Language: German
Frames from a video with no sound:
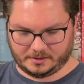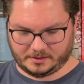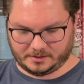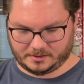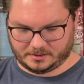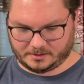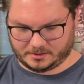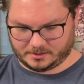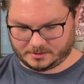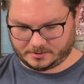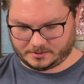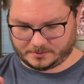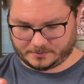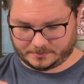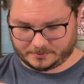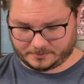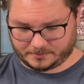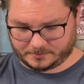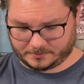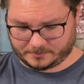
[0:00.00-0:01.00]

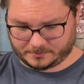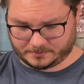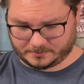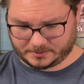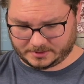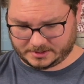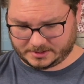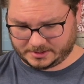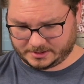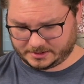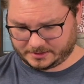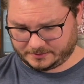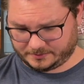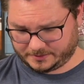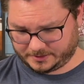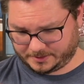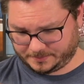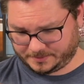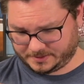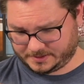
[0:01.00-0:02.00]
ähm, ist der
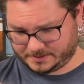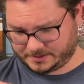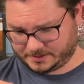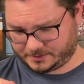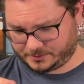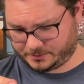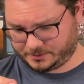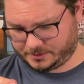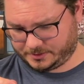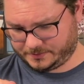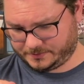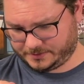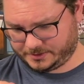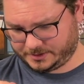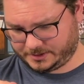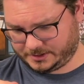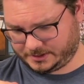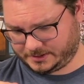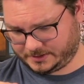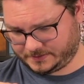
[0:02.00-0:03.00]
gefärbt, ist der kühl
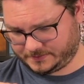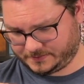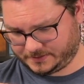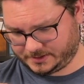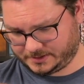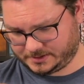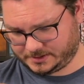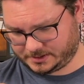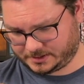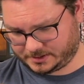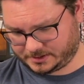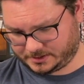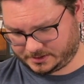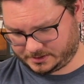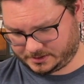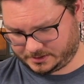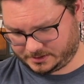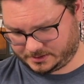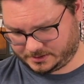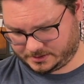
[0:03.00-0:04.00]
gefiltert? Das weiß ich gar
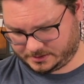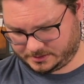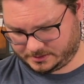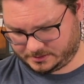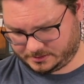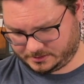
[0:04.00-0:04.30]
nicht.